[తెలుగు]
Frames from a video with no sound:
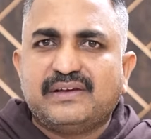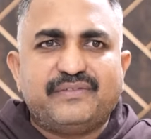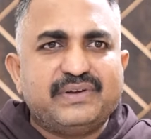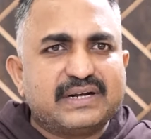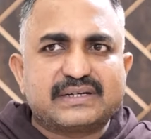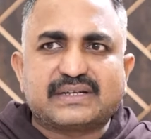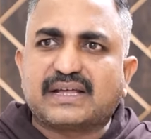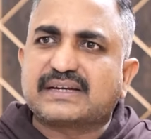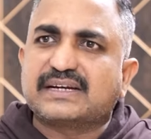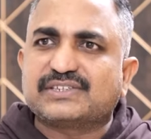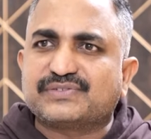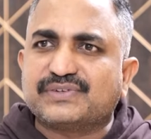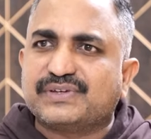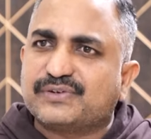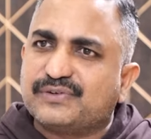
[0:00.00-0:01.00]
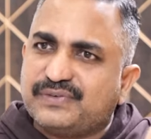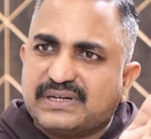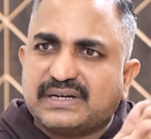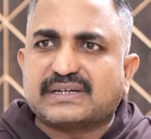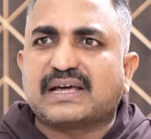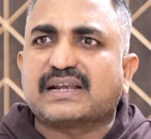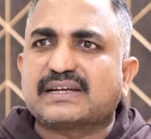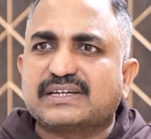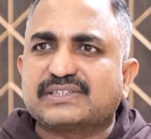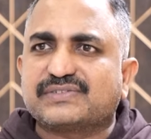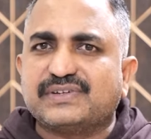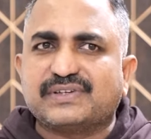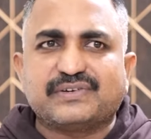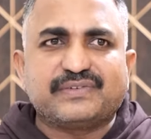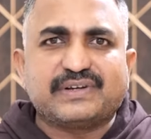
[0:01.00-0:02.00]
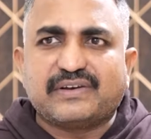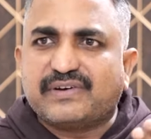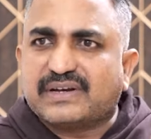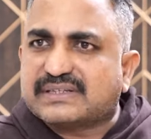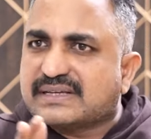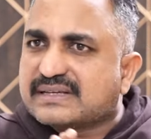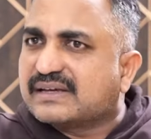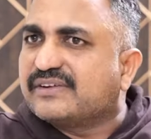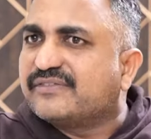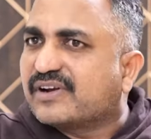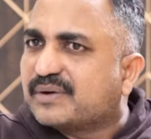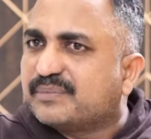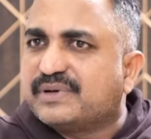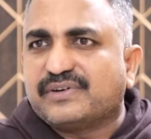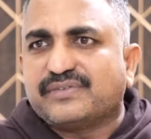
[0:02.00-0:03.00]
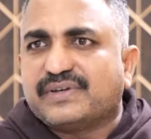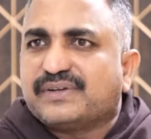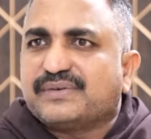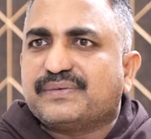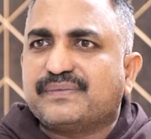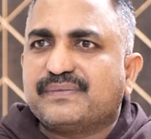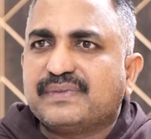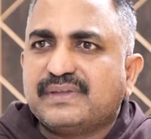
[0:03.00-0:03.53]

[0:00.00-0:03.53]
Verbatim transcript: వీళ్ళ టార్గెట్స్ వేరు వీళ్ళ టార్గెట్స్ వేరు వీళ్ళ వర్కింగ్ ఎన్విరాన్మెంట్ వేరు